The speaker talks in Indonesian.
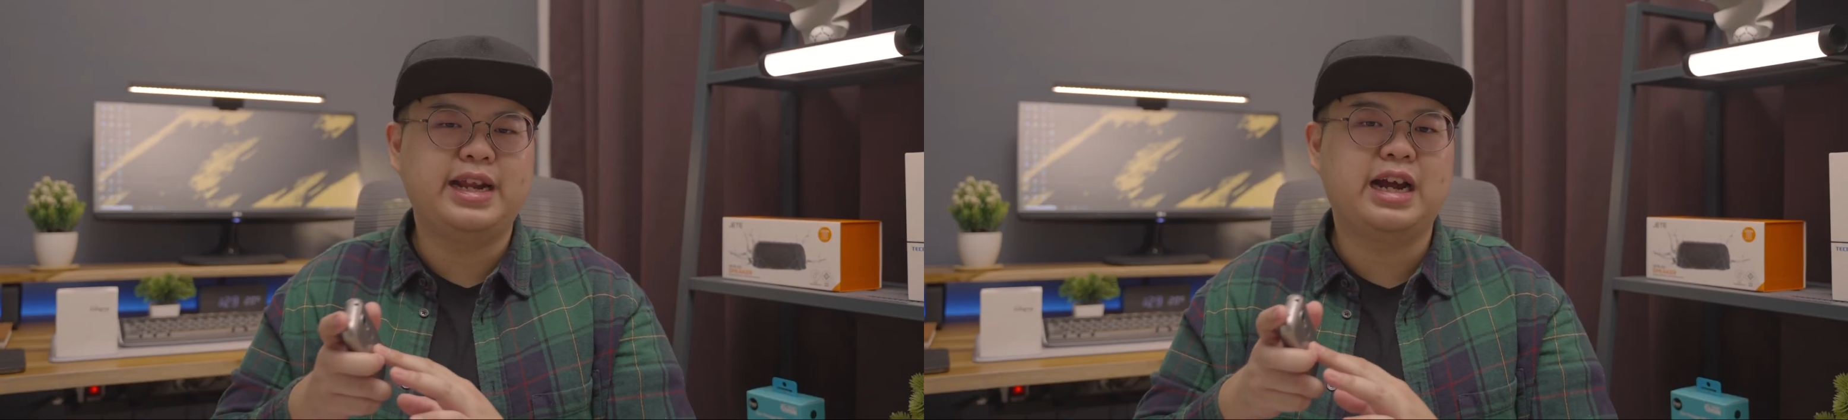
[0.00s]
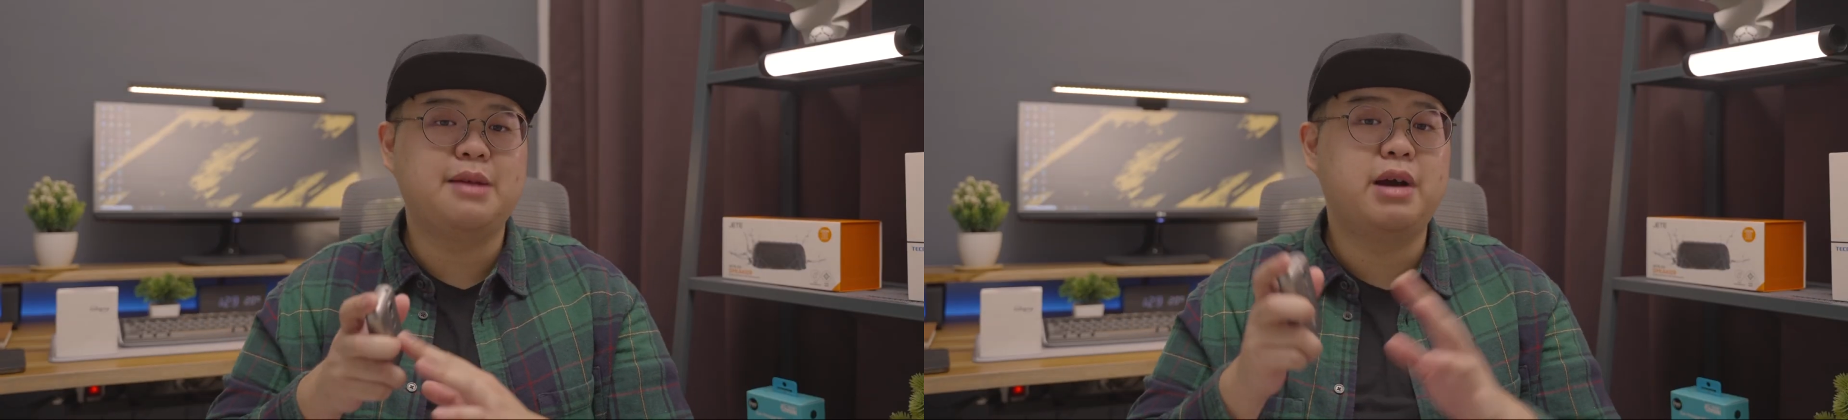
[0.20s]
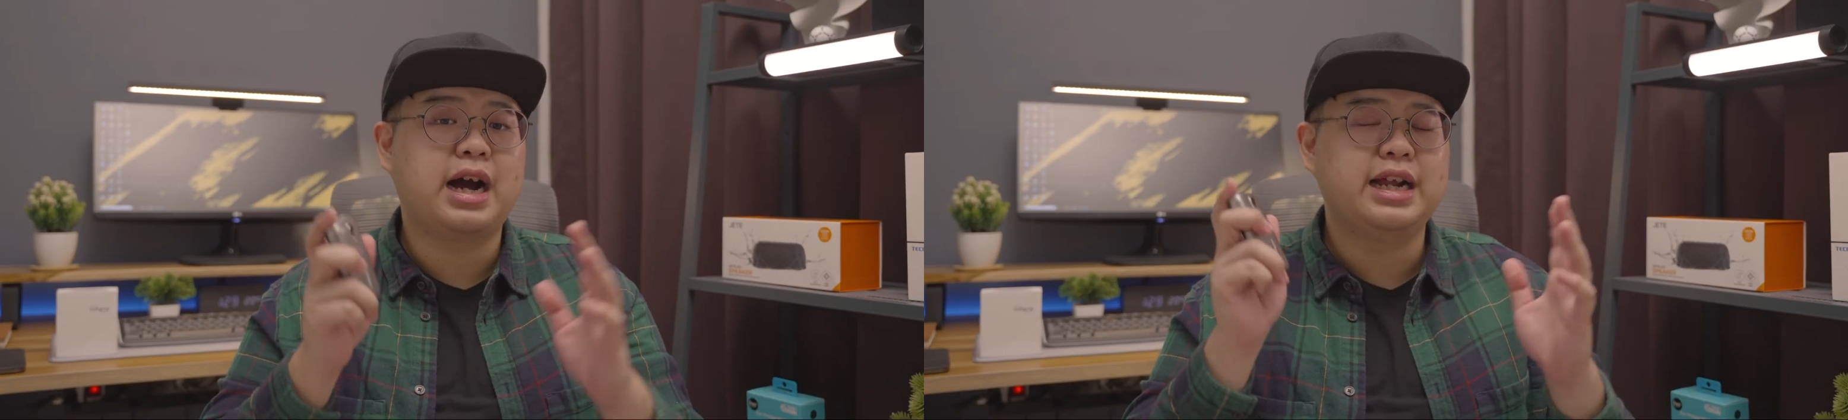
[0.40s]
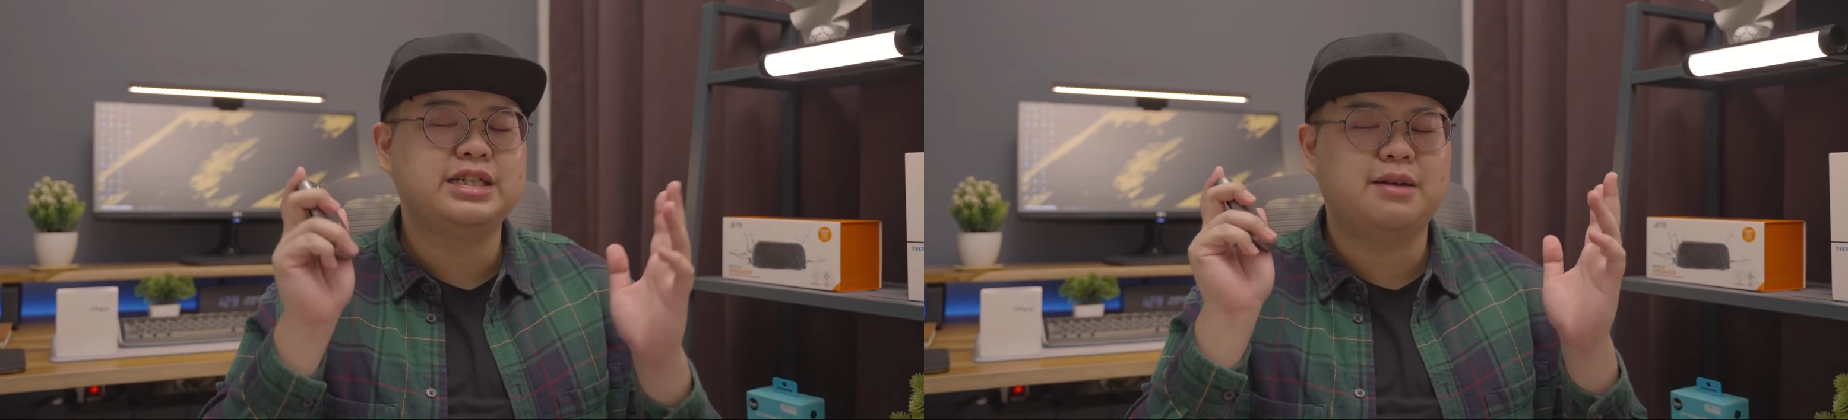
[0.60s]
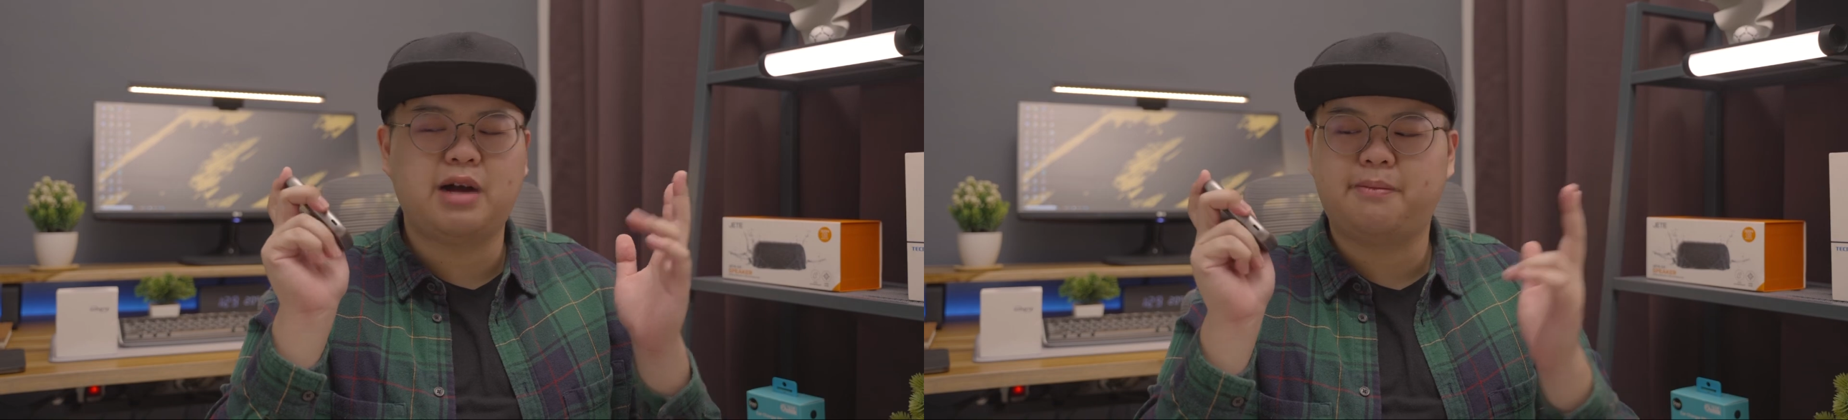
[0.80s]
ini gak dibekalin
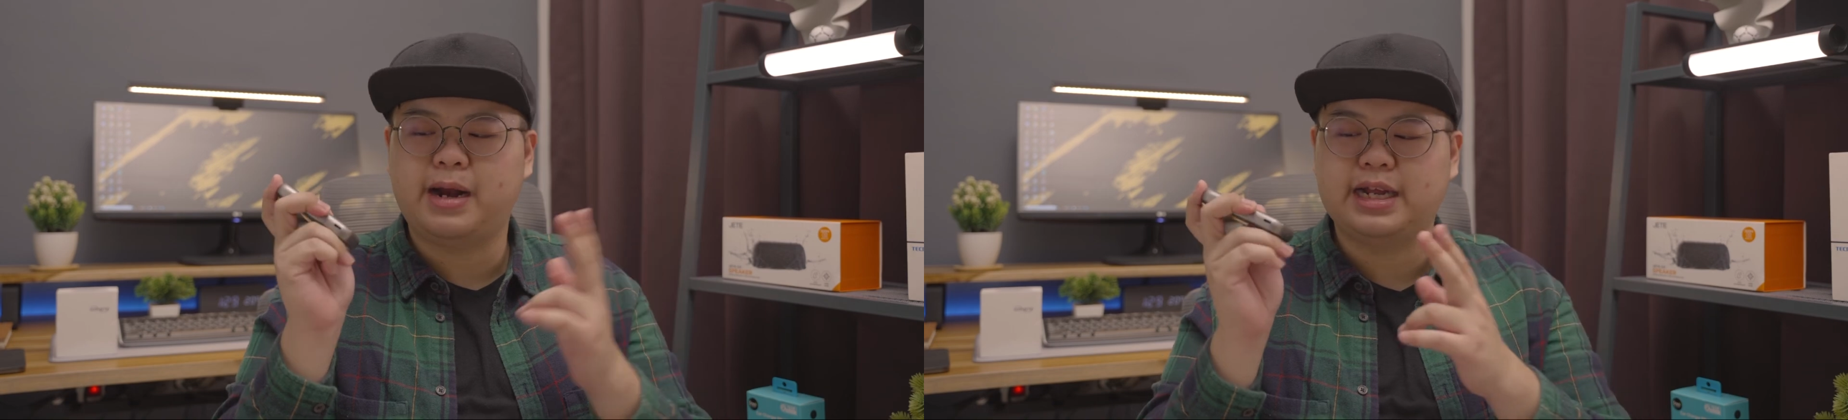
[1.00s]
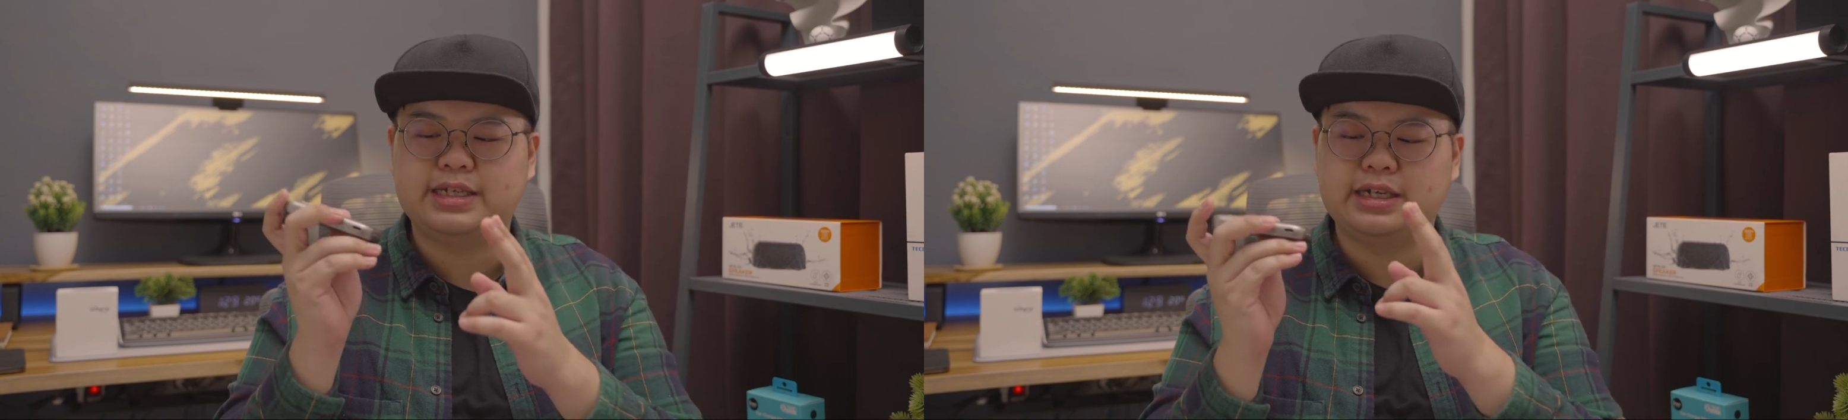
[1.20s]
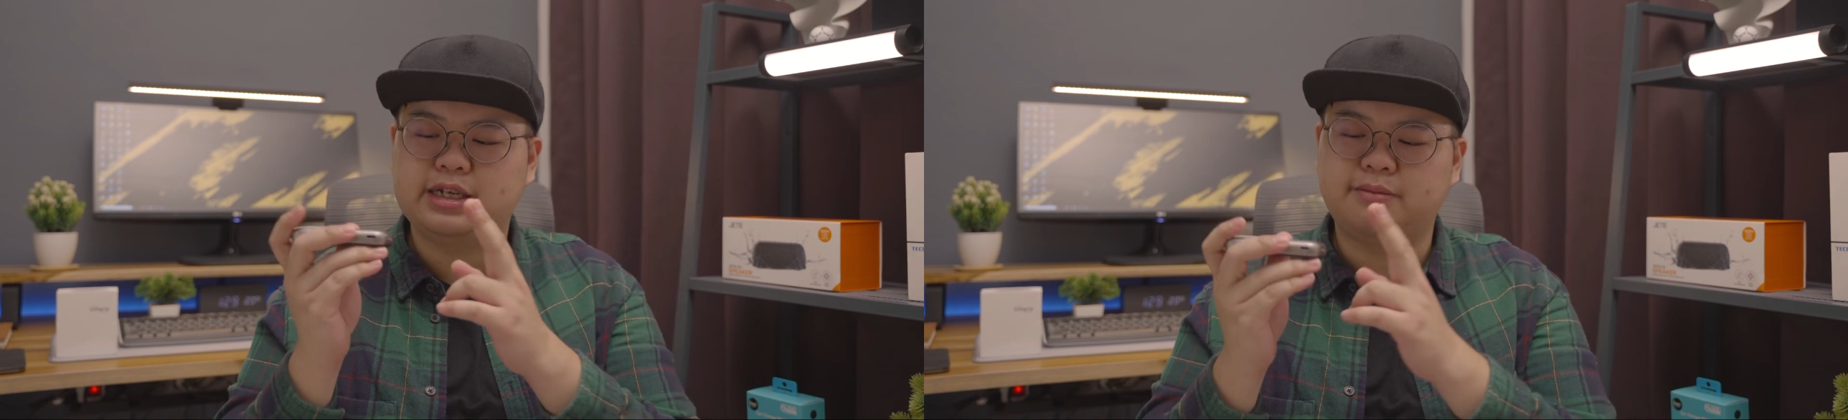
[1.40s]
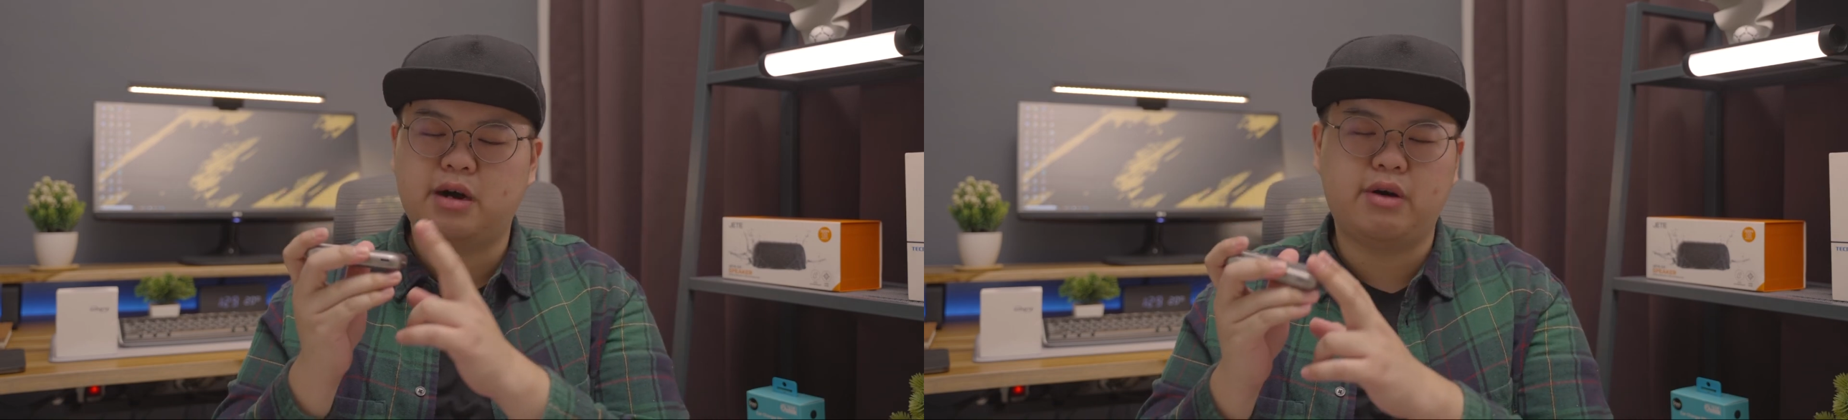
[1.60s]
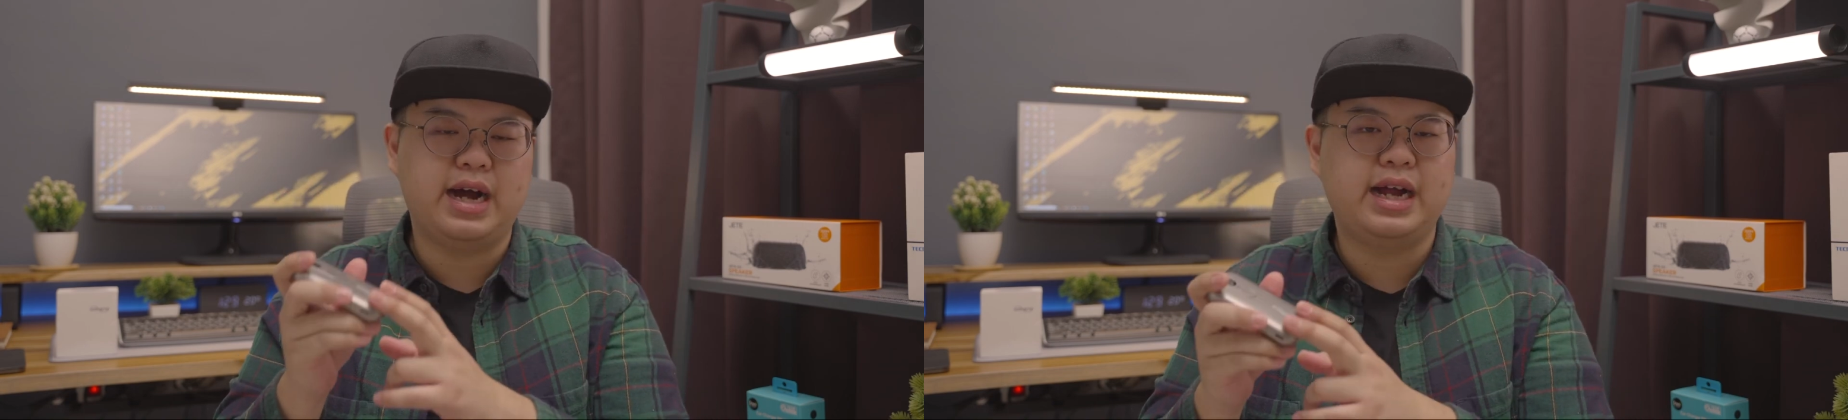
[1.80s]
sama kepala charger
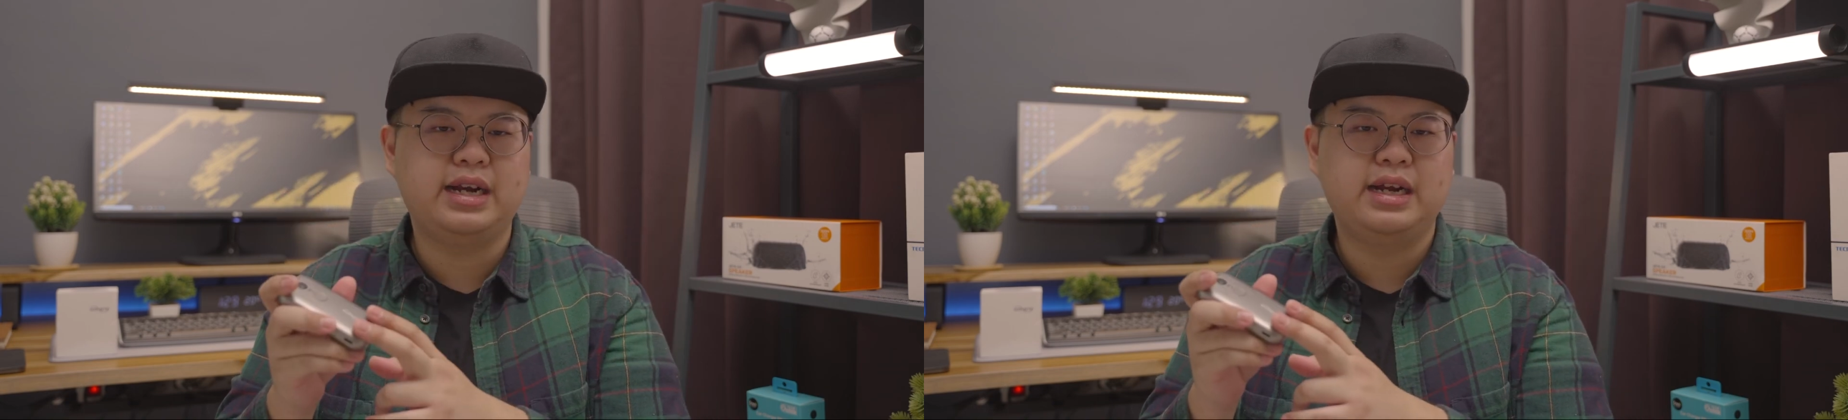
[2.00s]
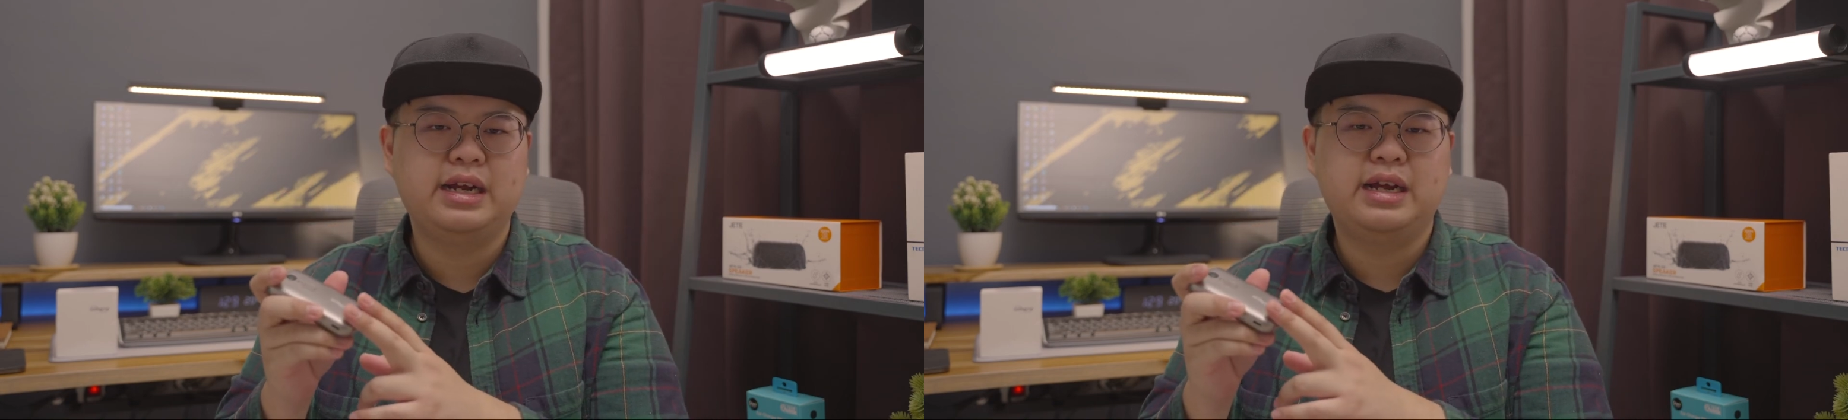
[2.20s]
bawaan.